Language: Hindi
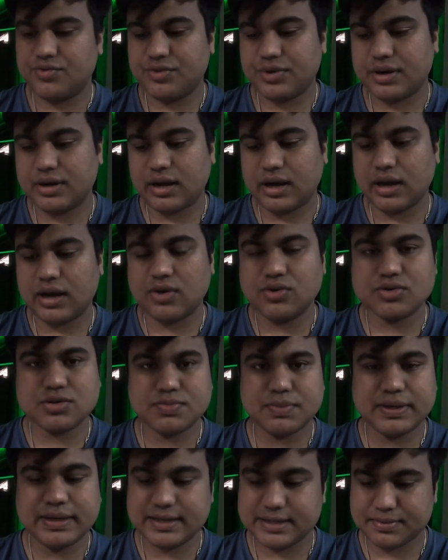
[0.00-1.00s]
फिर
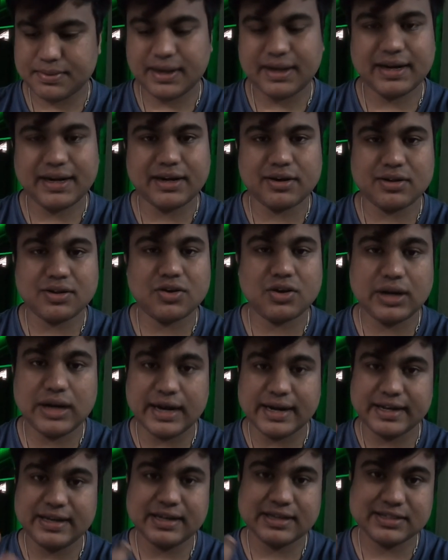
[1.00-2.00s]
उसमें इसमें कनेक्ट कर सकते क्योंकि
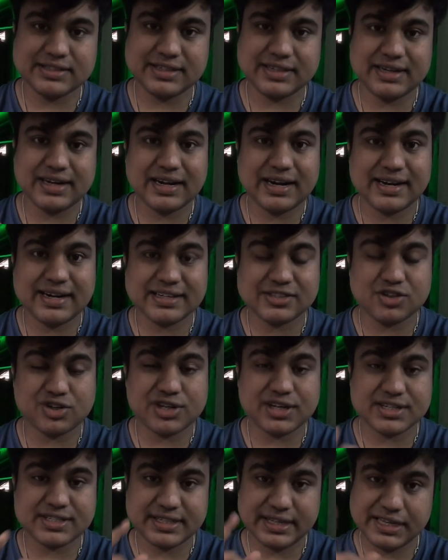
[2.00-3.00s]
गाड़ी का सिगरेट लाइटर
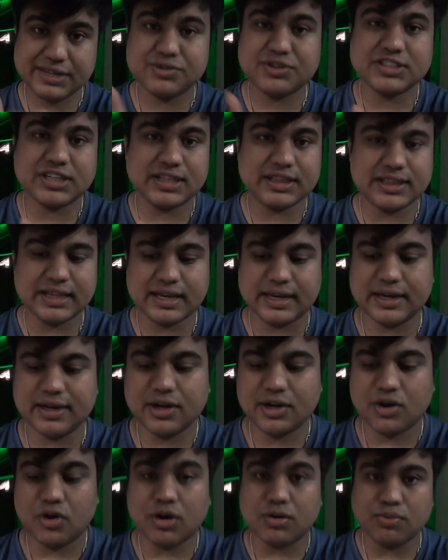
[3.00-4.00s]
सॉकेट से ही वो चलता है
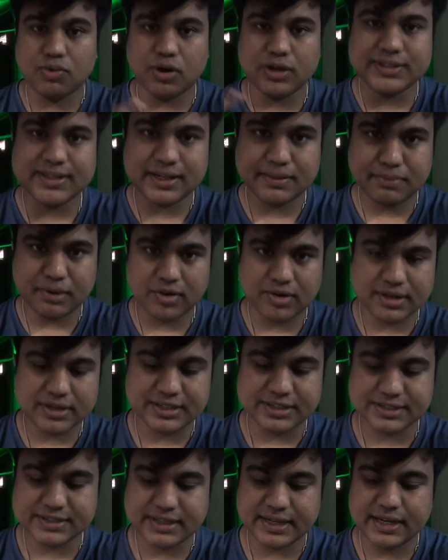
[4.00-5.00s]
और बहुत ज़्यादा पावर
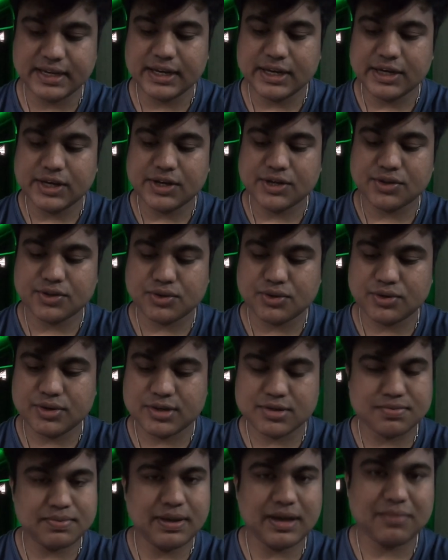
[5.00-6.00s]
खींचता है तो
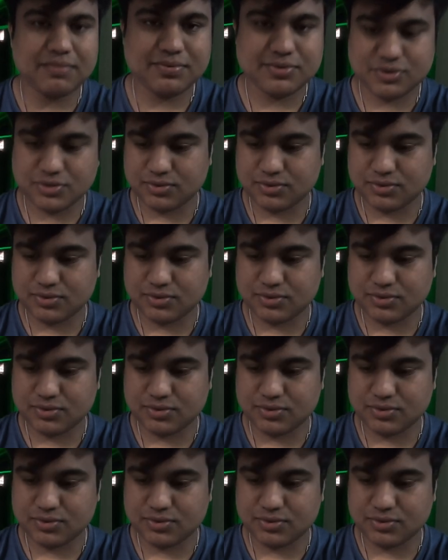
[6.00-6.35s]
इसमें आप